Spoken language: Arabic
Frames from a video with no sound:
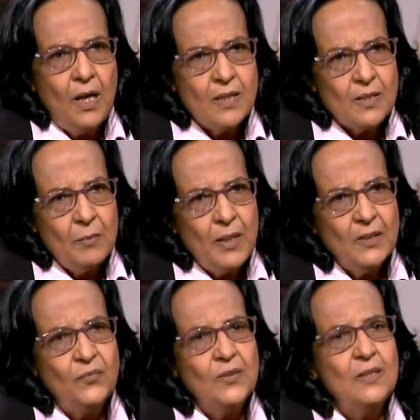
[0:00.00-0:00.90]
حصل بعد
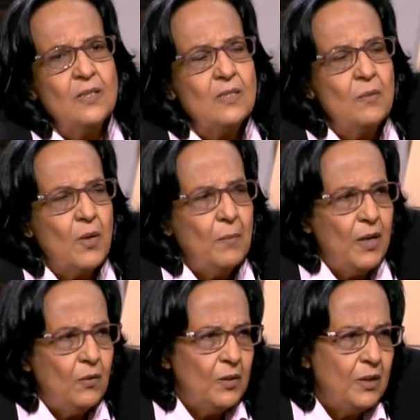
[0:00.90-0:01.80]
فضاعه سمر
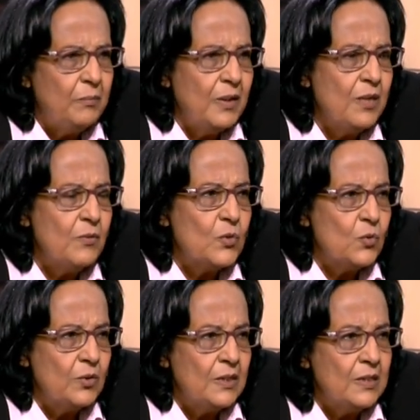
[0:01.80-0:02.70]
ربعه والبلاوي
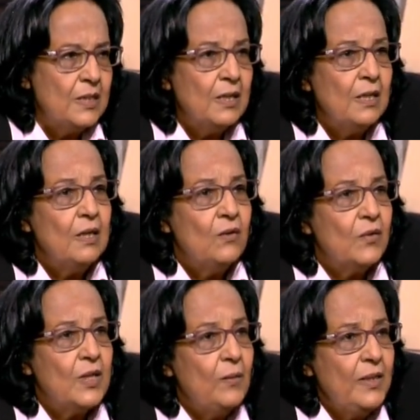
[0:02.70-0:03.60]
السوداء دي مم.
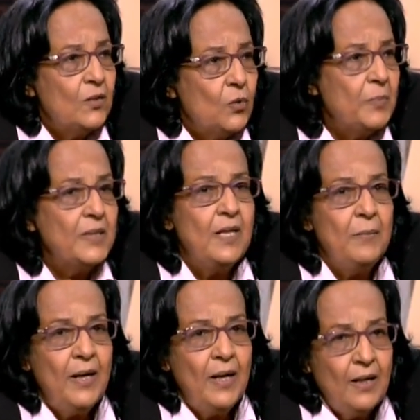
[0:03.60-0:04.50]
فكان الواحد يا دوب
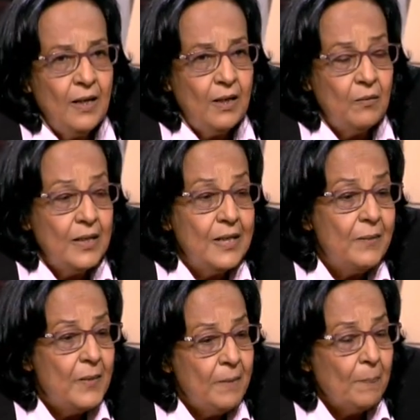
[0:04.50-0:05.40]
بيتابع على الهواء
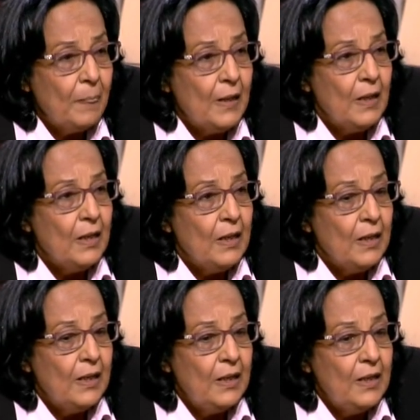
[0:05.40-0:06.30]
انما
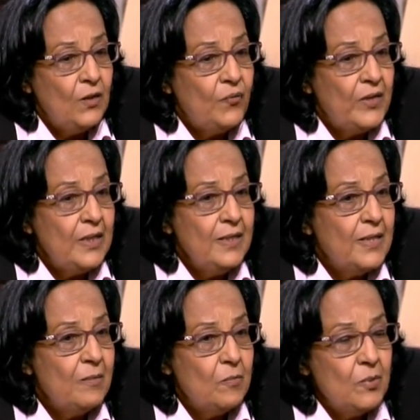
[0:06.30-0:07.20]
الفنانين
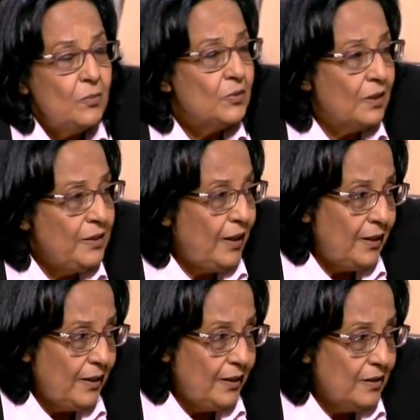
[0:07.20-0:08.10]
دايما بيبقوا طليعه
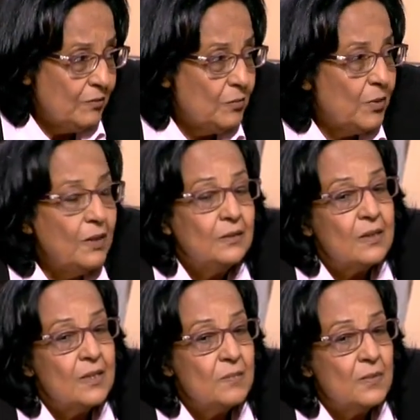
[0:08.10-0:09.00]
الحقيقه بيبقوا اكتر
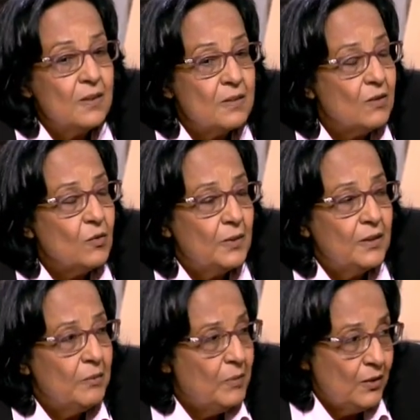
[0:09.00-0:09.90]
ناس بيتاثروا
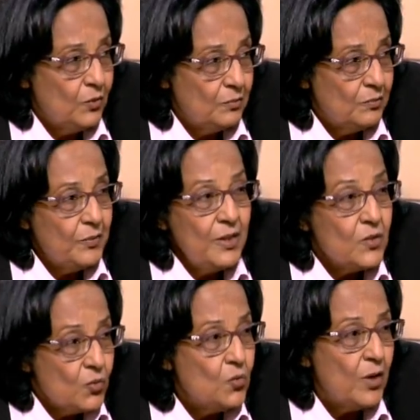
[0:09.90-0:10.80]
بقضايا بلدهم
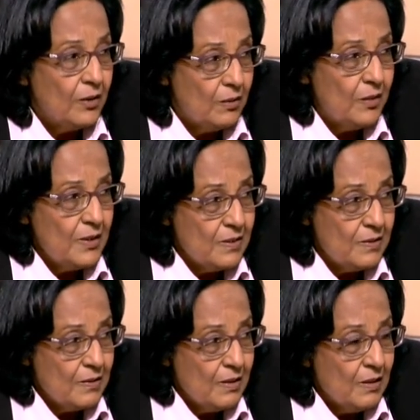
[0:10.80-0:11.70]
بيحسوها
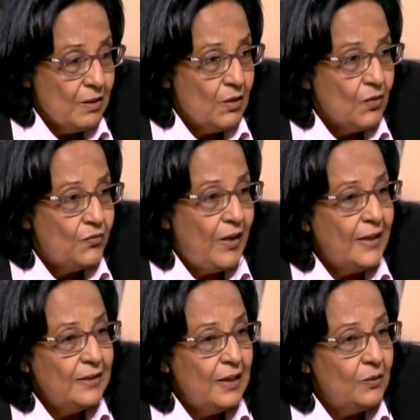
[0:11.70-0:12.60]
كويس
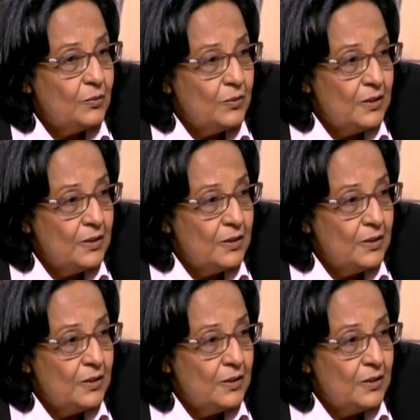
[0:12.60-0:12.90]
فحتى لو